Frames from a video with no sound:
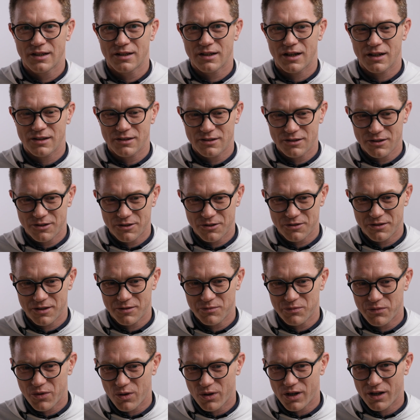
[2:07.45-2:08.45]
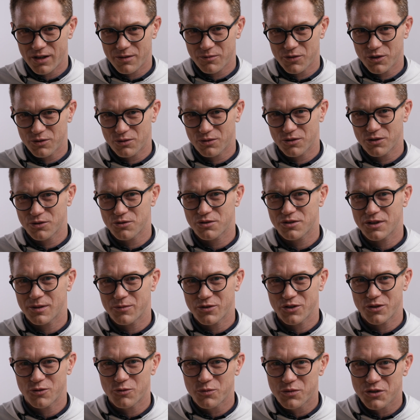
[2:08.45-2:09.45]
a tylko ten pokarm, który już nam
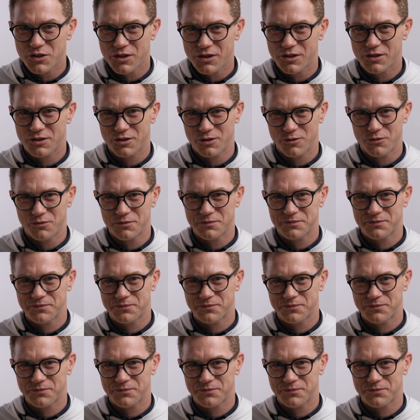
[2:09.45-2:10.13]
się uprzykrzył.